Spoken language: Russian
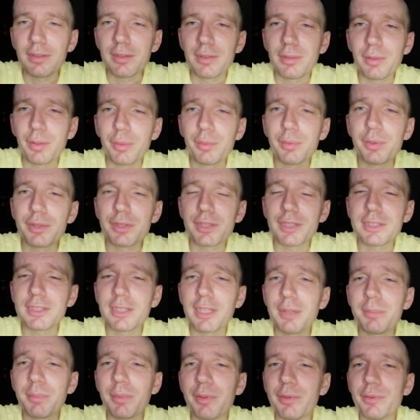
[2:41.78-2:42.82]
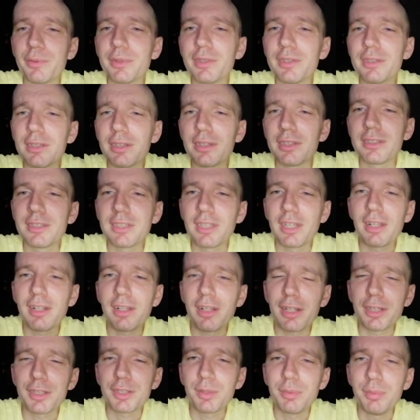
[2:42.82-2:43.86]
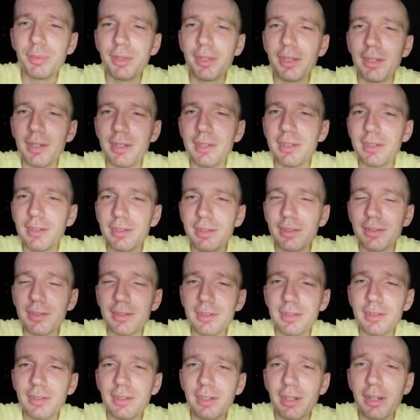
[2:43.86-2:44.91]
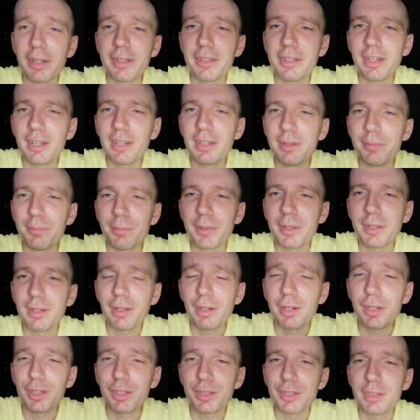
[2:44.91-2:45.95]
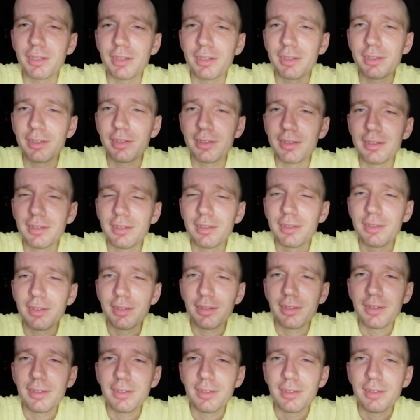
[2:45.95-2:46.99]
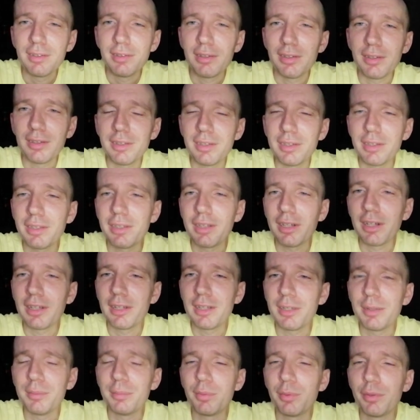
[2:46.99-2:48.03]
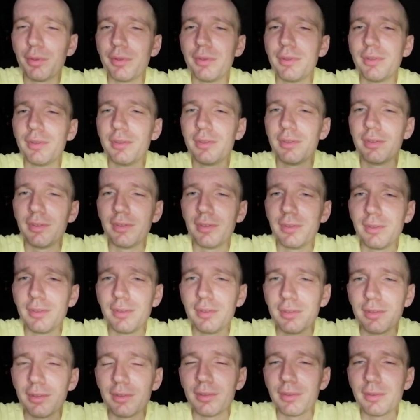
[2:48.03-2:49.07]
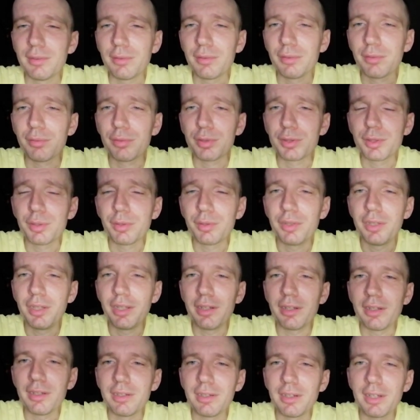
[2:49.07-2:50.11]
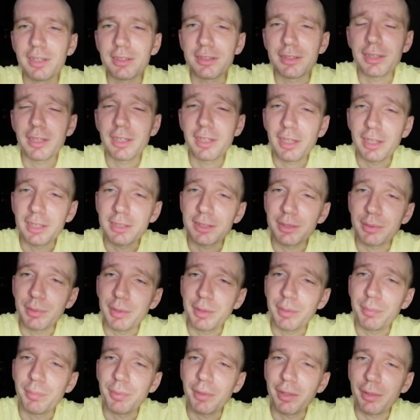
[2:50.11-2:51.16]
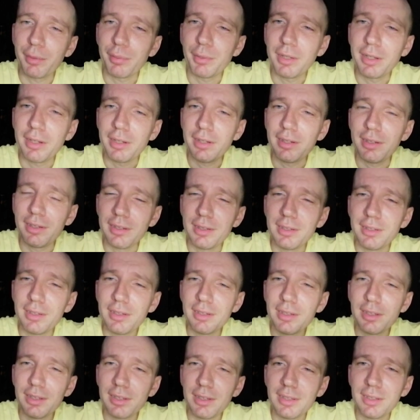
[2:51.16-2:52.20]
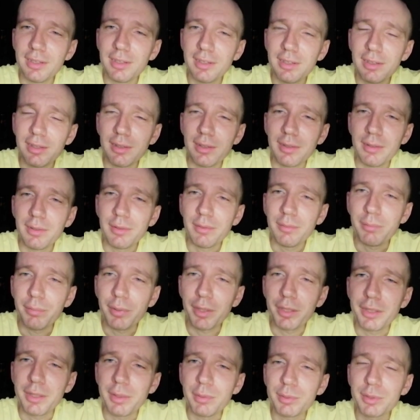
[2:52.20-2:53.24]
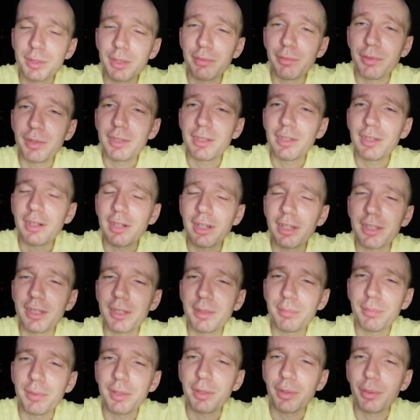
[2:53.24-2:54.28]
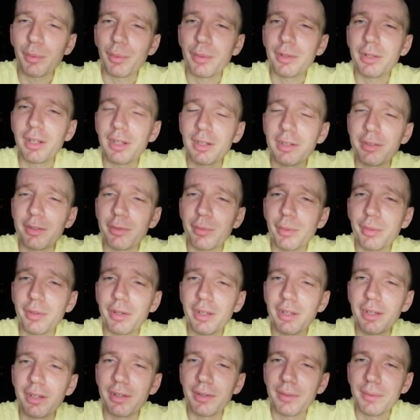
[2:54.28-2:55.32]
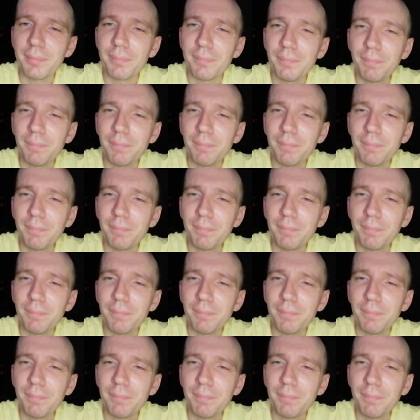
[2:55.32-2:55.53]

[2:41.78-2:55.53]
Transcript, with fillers: того же самого Саакашвили гоняли по крыше, не дали ему в суде отстоять свои права. По тем же ветеранам АТО, которые